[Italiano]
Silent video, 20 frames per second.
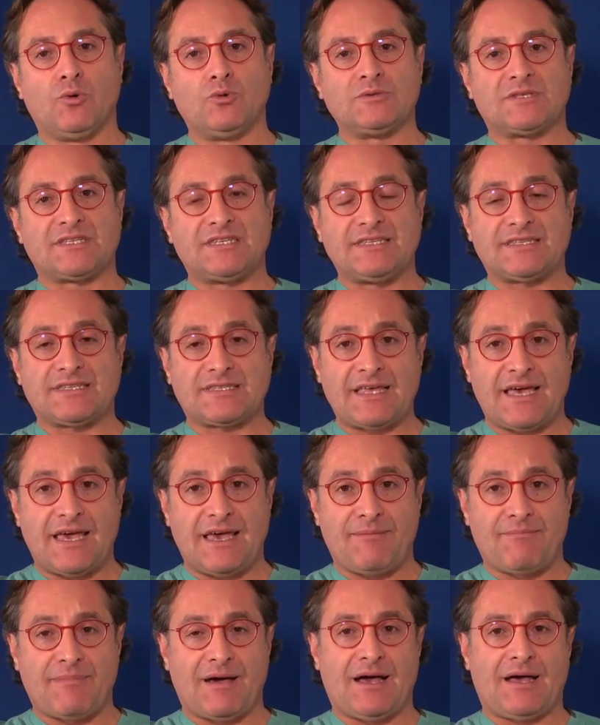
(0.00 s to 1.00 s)
un
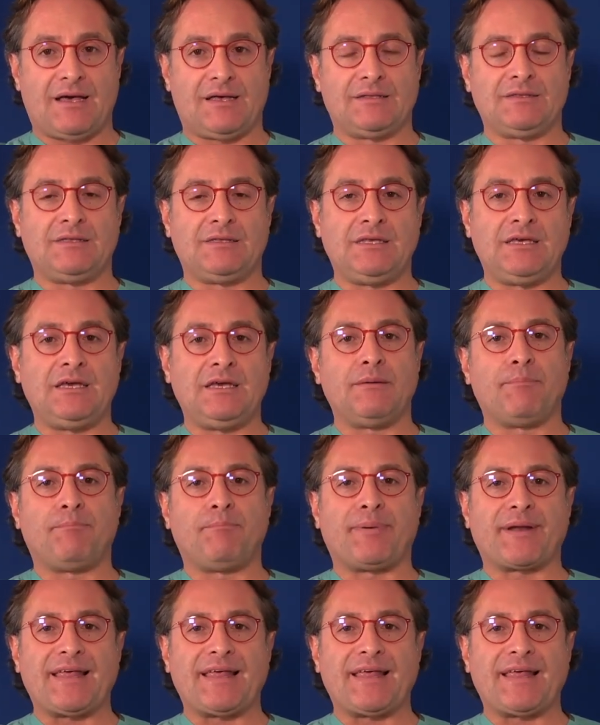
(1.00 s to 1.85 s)
sistema di